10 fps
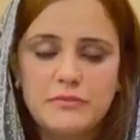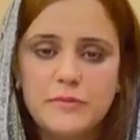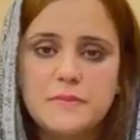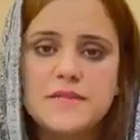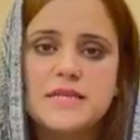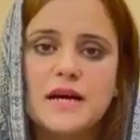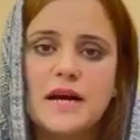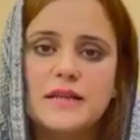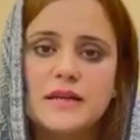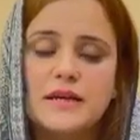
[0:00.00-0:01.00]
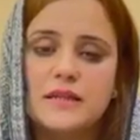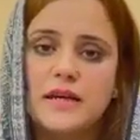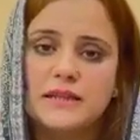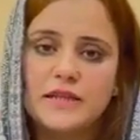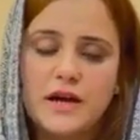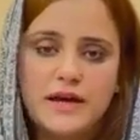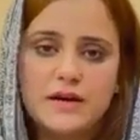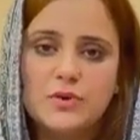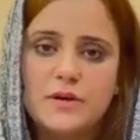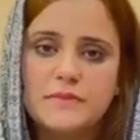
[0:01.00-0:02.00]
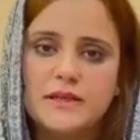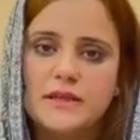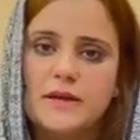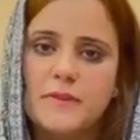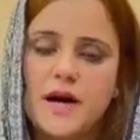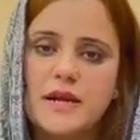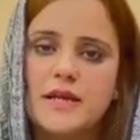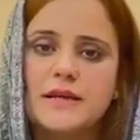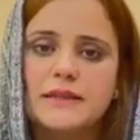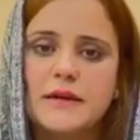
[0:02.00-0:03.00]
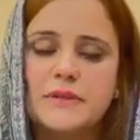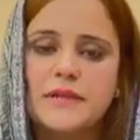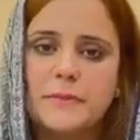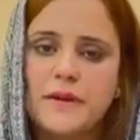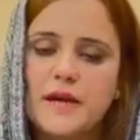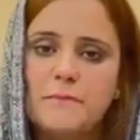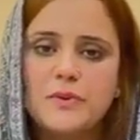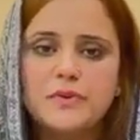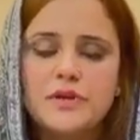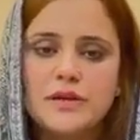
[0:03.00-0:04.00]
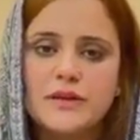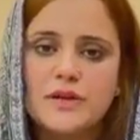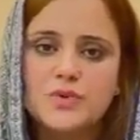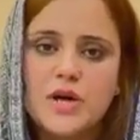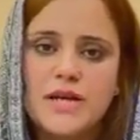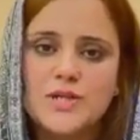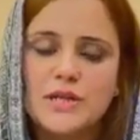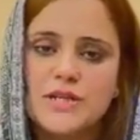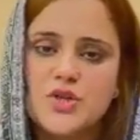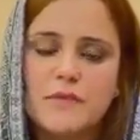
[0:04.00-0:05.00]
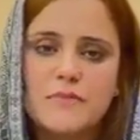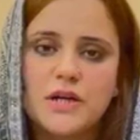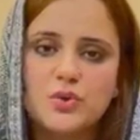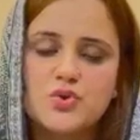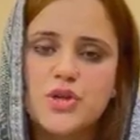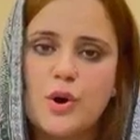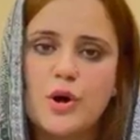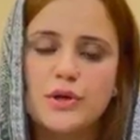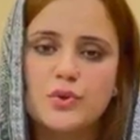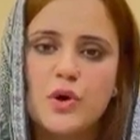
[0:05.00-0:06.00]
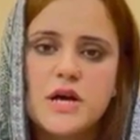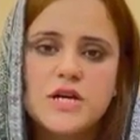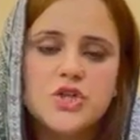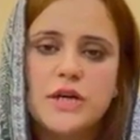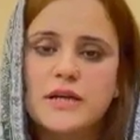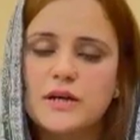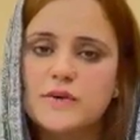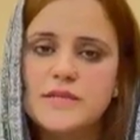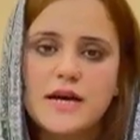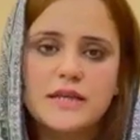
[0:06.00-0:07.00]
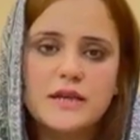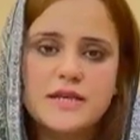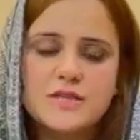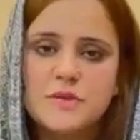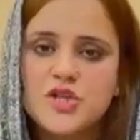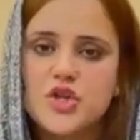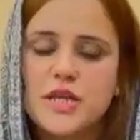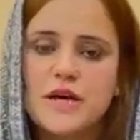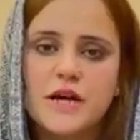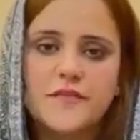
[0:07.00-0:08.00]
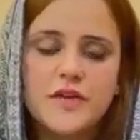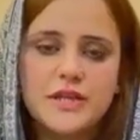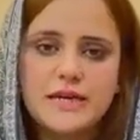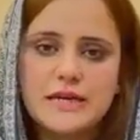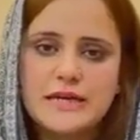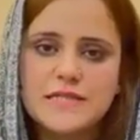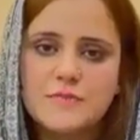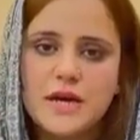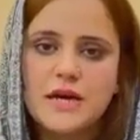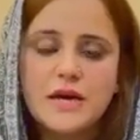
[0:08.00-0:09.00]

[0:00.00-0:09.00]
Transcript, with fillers: भी बेबस दिखाई दे रही हैं अदालतें रिहाई का हुक्म देती हैं बाहर निकलता है बंदा फिर एम थ्री के तहत उठाया जाता है चाहे मर्द हो चाहे औरत हो शानदाना गुजार के केस में शहरियार आफरीदी के केस में